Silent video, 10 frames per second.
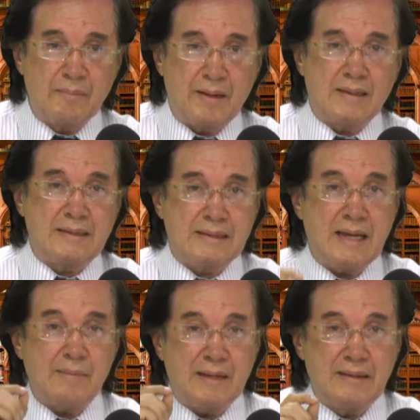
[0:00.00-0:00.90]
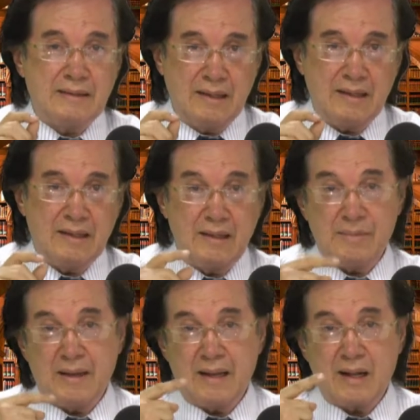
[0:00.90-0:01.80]
Precisamente y de
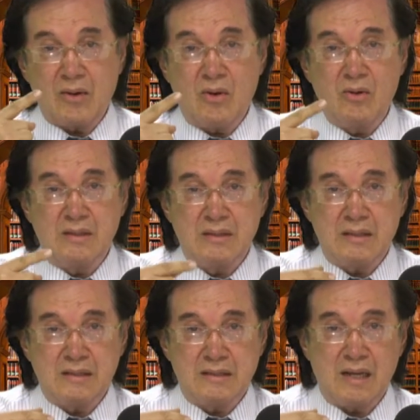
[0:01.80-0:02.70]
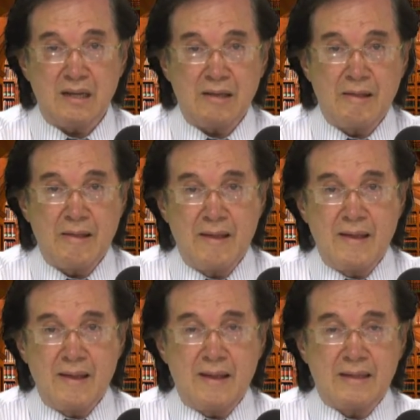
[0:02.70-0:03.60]
manera coincidencial
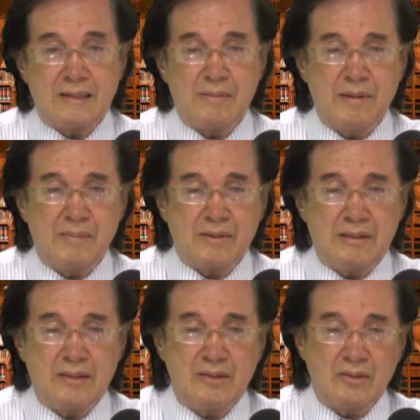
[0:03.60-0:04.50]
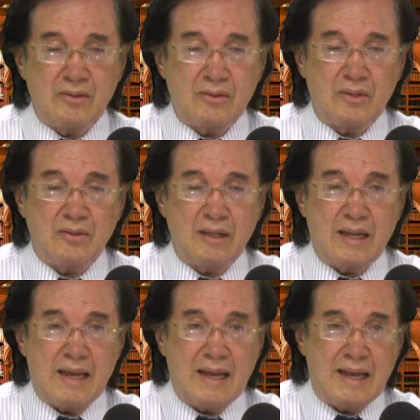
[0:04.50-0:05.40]
es el mismo sitio
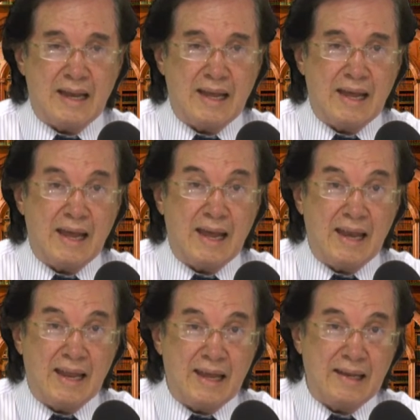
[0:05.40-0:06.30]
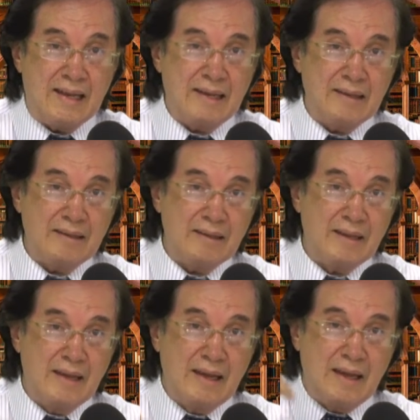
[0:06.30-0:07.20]
donde el ELN
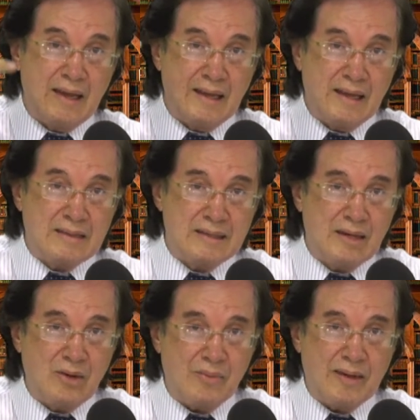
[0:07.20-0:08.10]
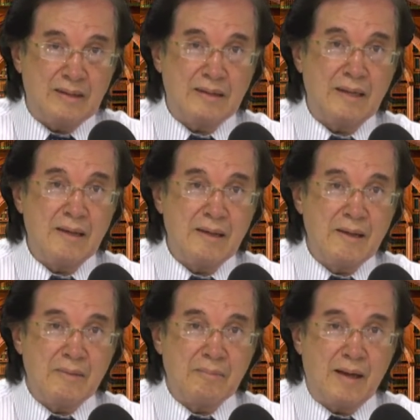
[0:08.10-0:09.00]
en el siglo XX
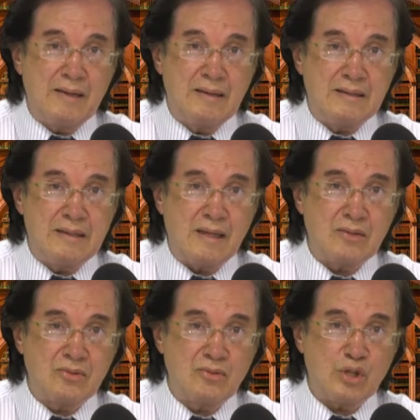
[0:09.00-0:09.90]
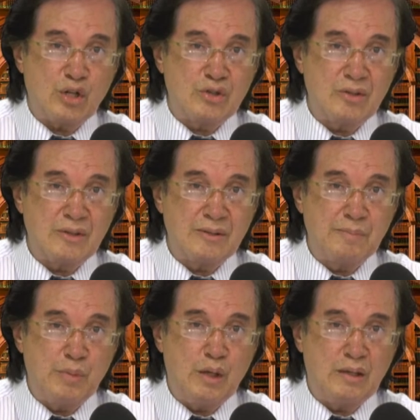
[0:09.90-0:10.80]
va a iniciar sus
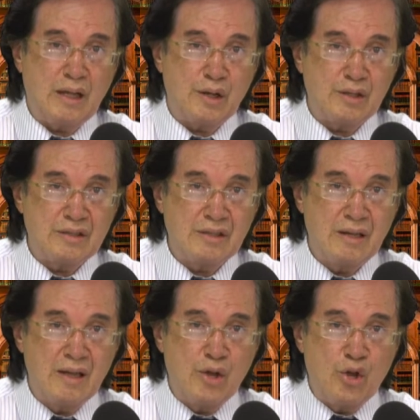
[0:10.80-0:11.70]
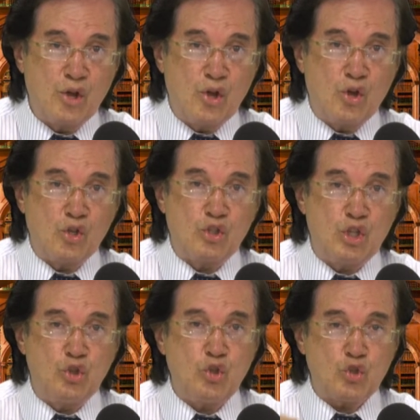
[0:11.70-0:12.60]
acciones militares, sitio